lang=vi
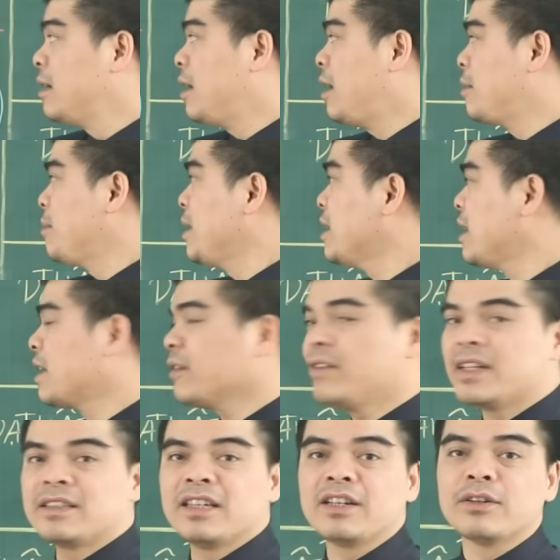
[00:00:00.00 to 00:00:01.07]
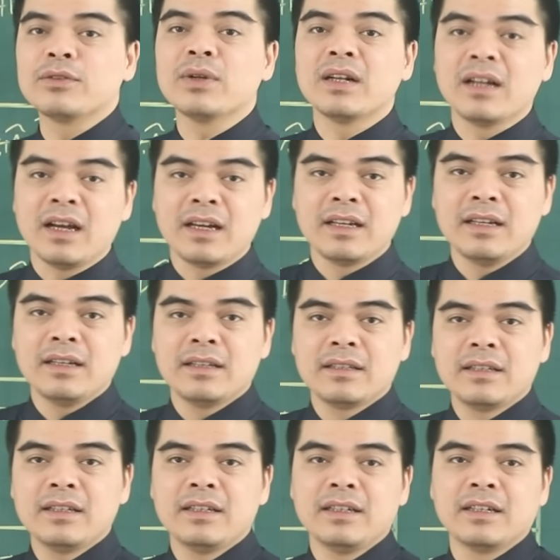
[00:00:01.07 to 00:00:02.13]
Bên cạnh cái vận trình nó thuận lợi ấy,
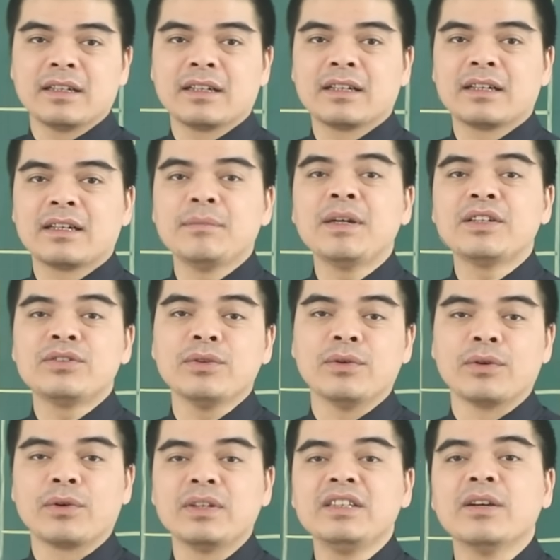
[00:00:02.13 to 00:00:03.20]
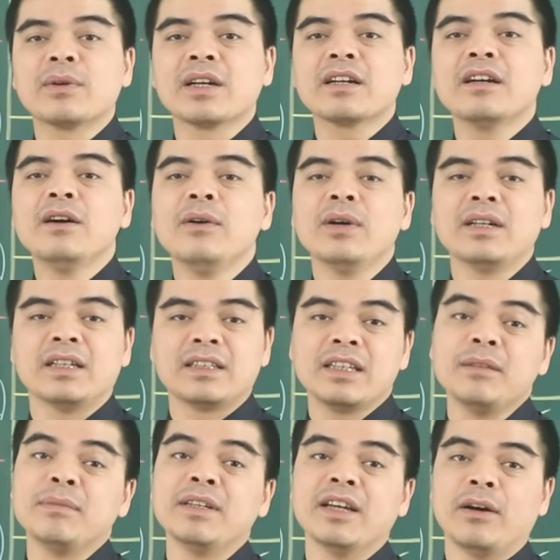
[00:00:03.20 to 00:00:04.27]
thì cái mệnh chủ có nhiều cái cơ hội để
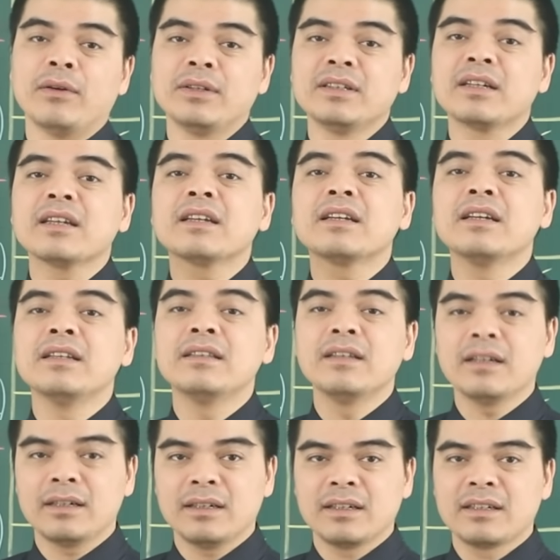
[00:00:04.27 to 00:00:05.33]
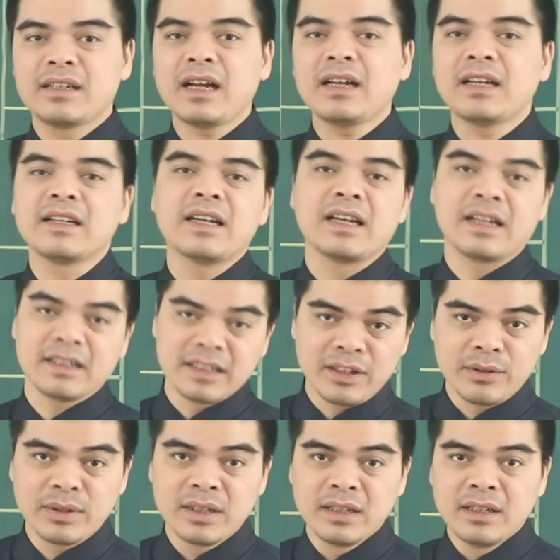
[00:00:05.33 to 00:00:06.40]
tìm hiểu những cái kiến thức các ngành nghề khác
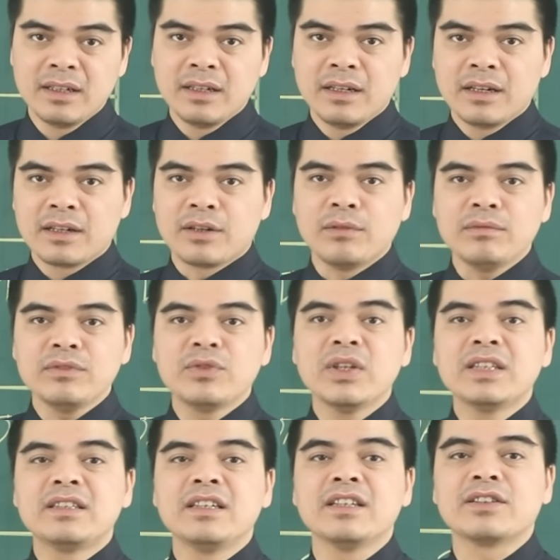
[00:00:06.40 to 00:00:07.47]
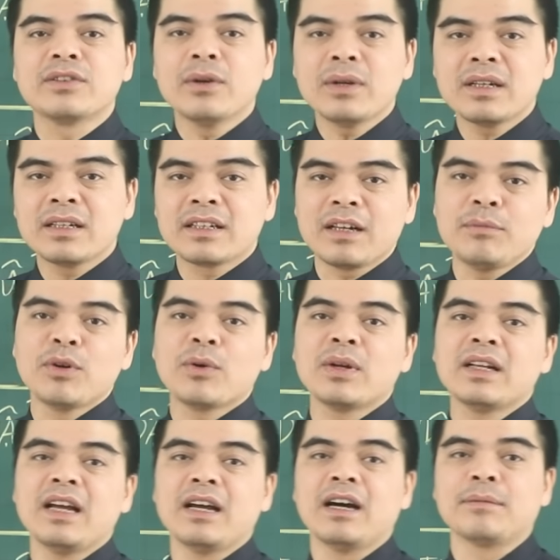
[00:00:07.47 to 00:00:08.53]
nhau, cũng duy trì tốt các mối
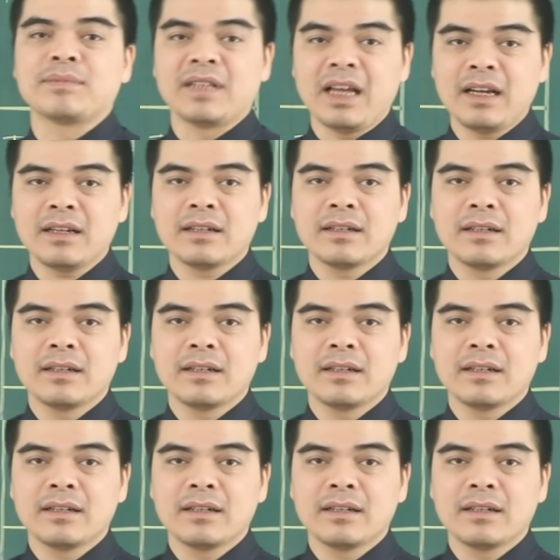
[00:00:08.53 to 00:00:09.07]
quan hệ hợp tác,